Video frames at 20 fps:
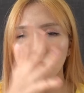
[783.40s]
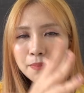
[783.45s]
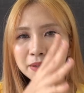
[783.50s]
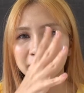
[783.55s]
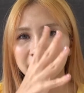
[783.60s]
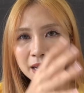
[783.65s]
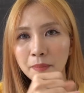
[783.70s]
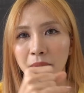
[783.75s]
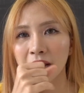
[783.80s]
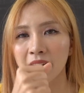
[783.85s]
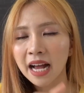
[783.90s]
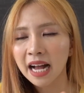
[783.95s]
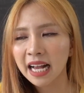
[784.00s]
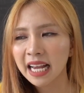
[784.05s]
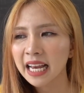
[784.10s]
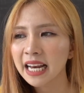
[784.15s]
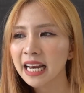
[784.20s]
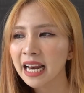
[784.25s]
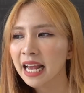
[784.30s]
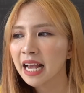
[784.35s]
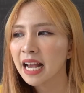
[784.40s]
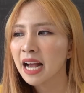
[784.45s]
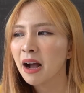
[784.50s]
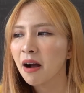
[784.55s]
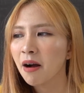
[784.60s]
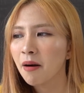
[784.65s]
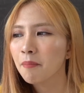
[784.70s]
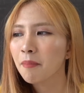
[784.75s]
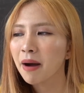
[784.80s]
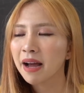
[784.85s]
nggak bisa bedain
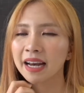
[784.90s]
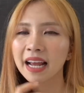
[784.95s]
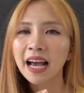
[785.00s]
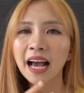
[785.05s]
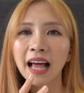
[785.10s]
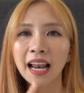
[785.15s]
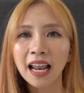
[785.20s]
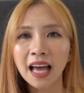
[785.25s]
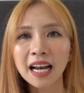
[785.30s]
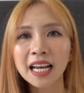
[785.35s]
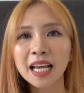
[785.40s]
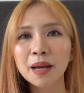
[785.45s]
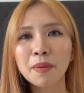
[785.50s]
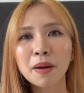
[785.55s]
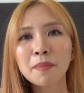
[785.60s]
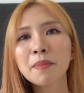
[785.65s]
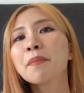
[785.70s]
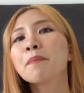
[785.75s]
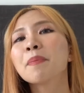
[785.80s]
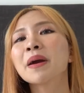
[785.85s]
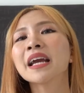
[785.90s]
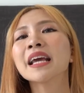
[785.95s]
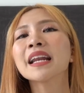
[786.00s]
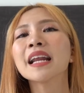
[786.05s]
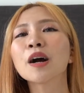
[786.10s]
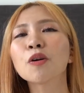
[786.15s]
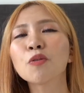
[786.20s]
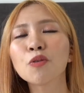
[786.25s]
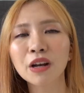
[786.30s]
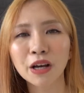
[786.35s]
mana hal-hal yang memang
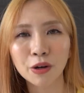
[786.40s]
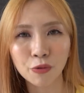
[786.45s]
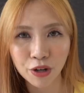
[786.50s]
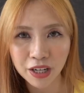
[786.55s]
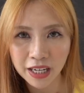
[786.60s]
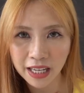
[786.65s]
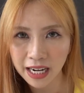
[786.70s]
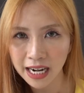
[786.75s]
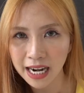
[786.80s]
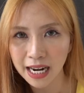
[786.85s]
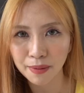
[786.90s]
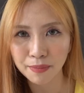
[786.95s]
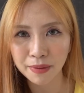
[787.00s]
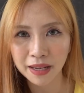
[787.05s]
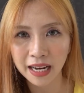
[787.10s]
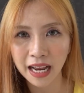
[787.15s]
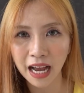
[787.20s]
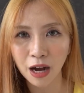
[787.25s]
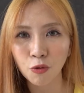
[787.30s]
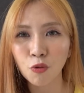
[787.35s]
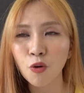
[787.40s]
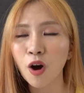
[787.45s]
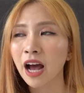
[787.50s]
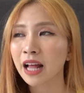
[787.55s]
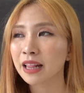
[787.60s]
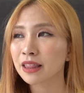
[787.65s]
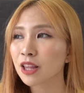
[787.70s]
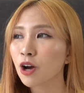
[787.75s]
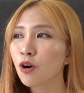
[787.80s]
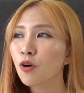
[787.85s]
pengen aku lakuin dari dalam diri aku
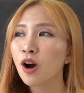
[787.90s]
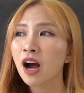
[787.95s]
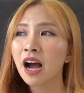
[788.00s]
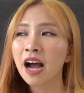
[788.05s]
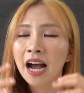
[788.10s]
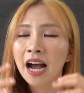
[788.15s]
atau